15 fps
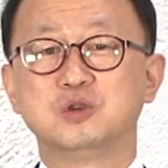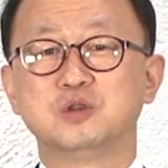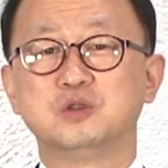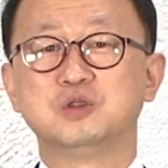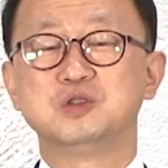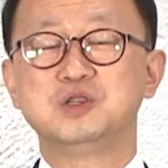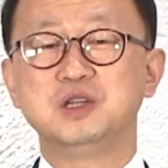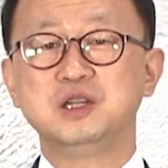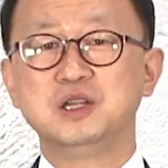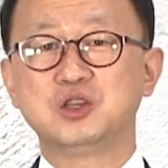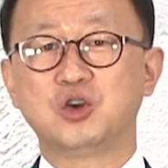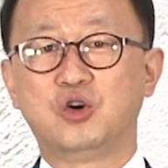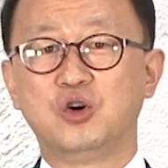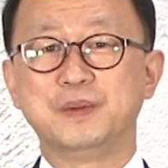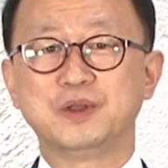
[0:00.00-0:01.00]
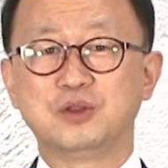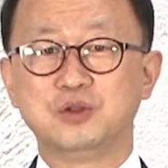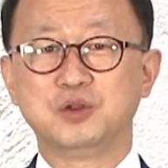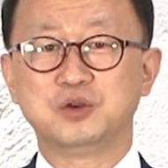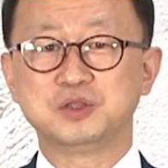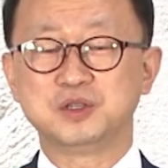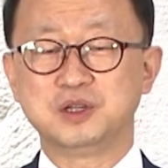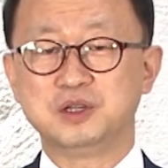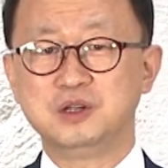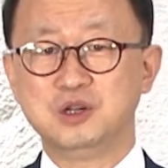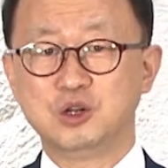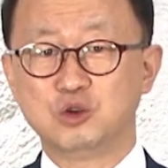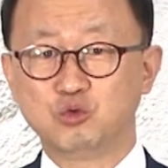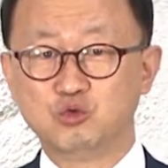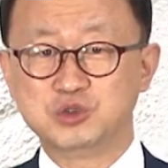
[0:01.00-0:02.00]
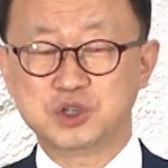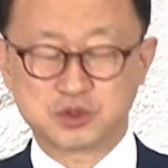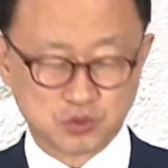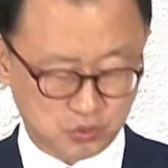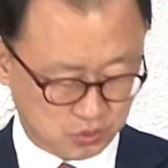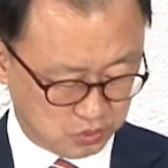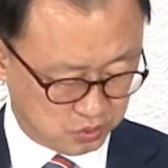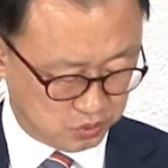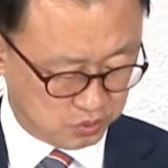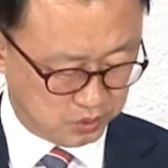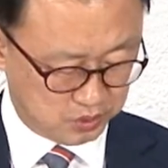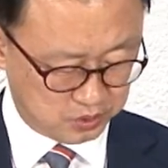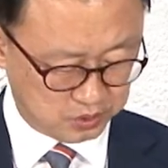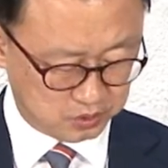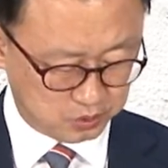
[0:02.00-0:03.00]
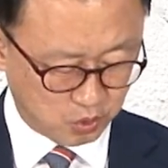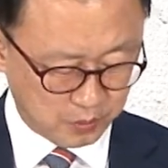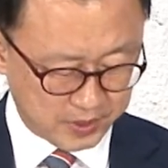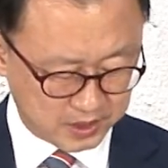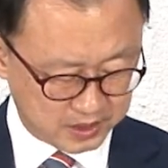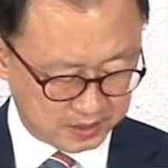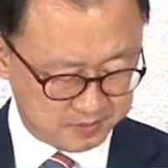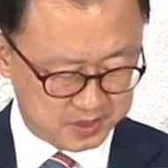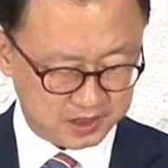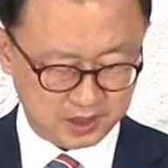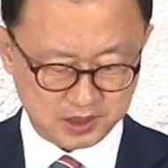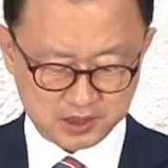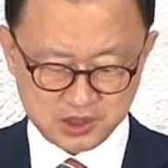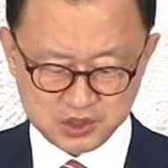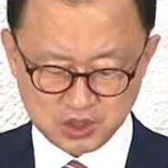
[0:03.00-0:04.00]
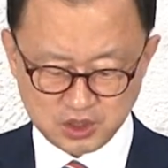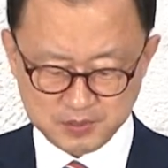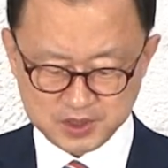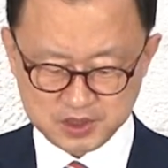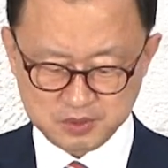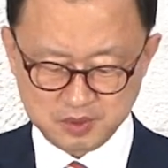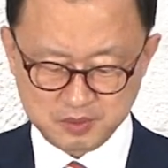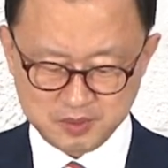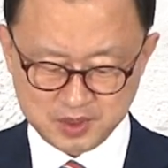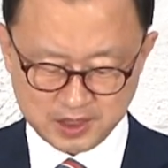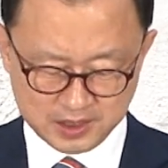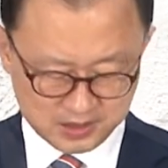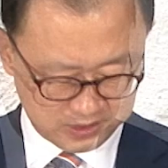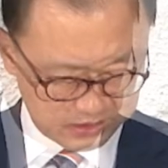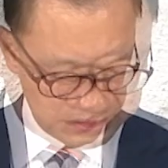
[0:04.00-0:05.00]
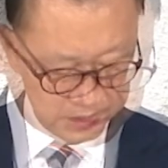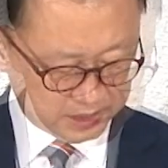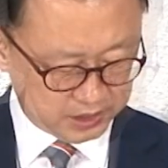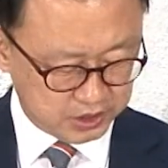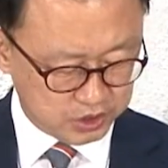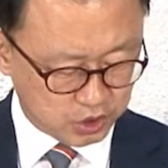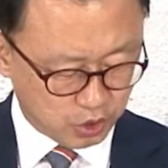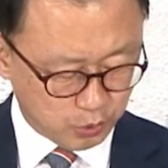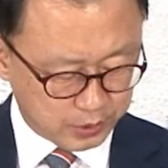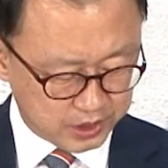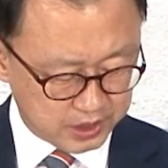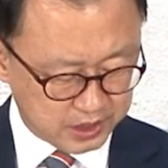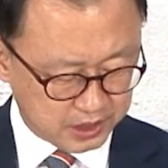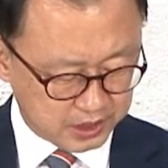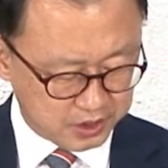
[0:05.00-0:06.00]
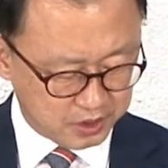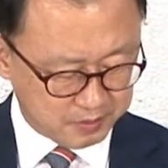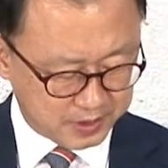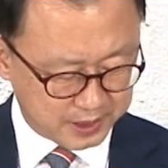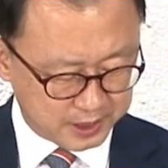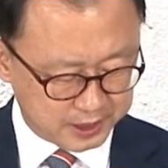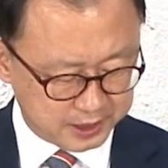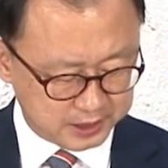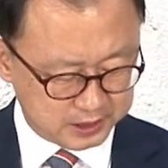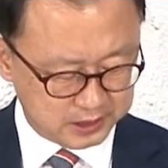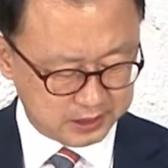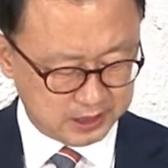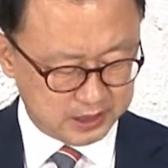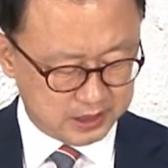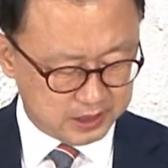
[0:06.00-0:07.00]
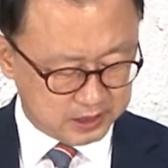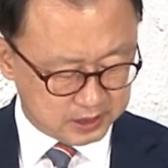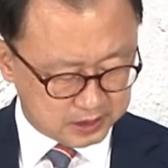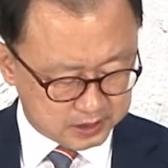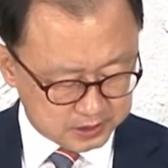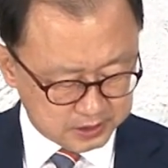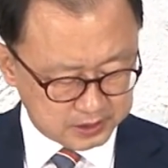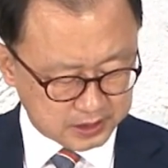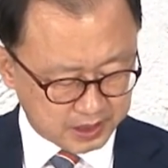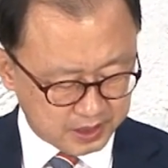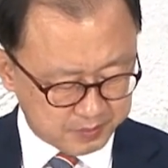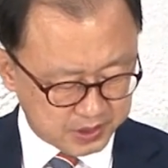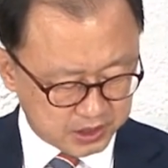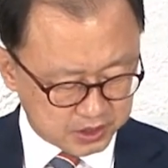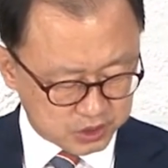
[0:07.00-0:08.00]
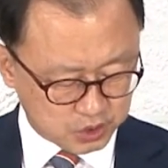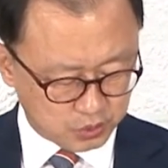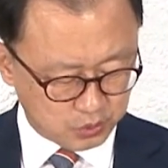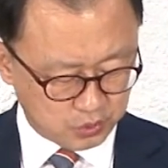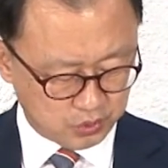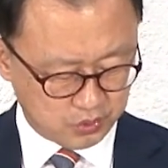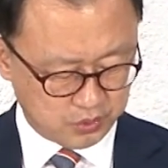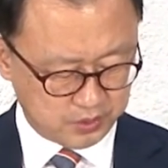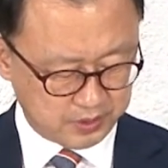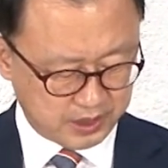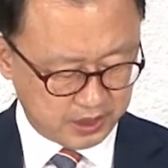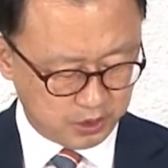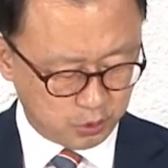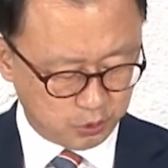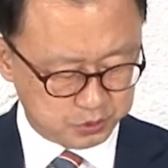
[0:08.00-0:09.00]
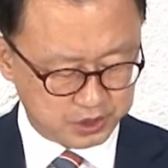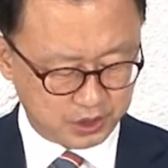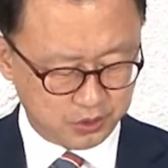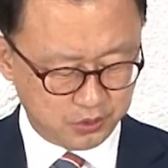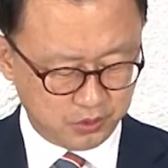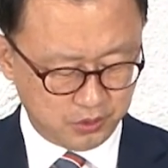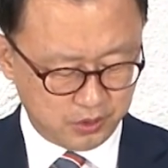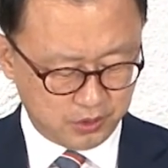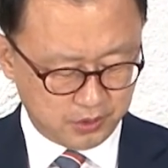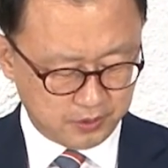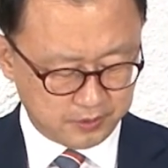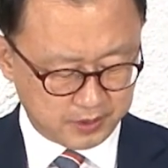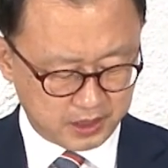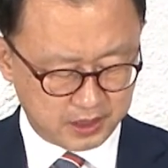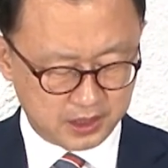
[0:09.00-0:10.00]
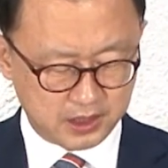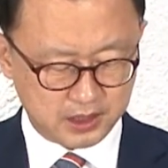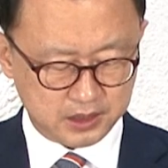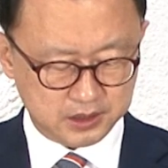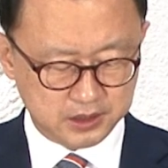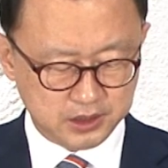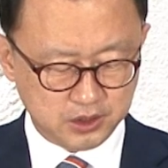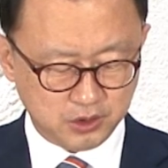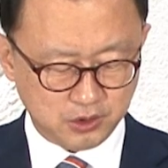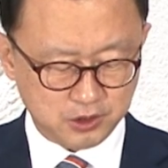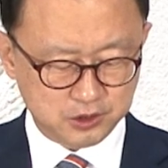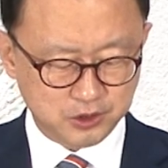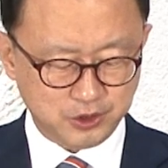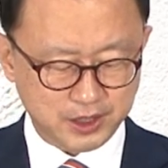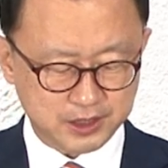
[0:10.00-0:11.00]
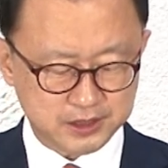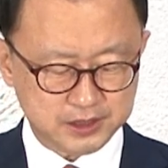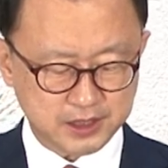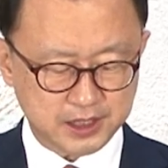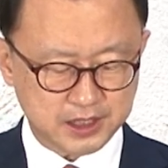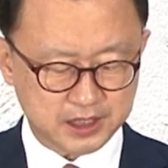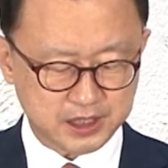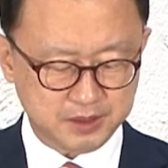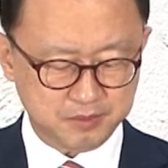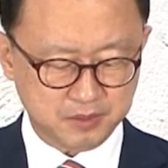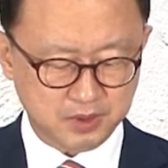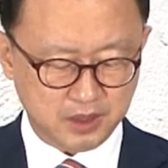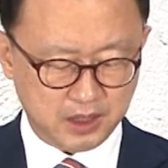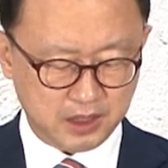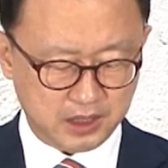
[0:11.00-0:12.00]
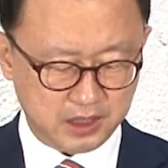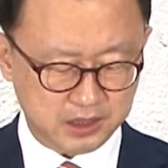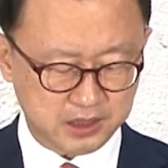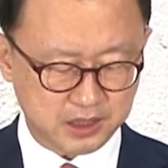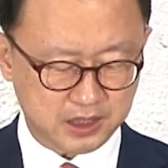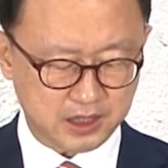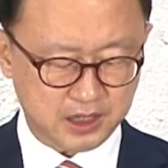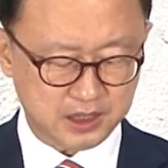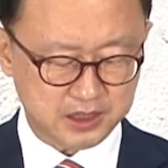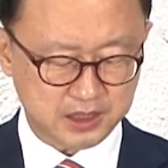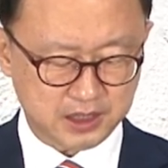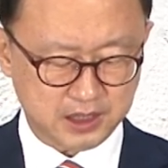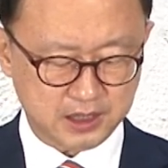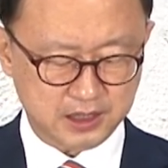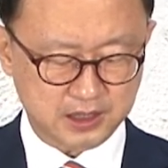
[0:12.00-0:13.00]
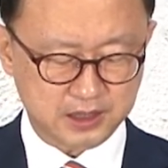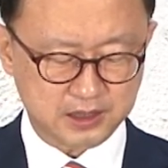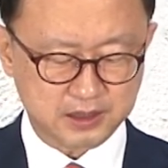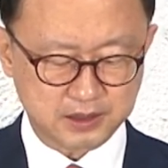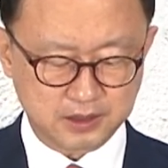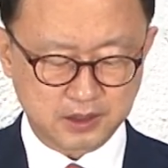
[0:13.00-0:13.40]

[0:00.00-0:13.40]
어, 시인이 경험했던 것을 구체적으로 어, 고백을 합니다. 2절 말씀입니다. 나는 여호와를 향하여 말하기를 그는 나의 피난처요 나의 요새요 내가 의뢰하는 하나님이라 하니라.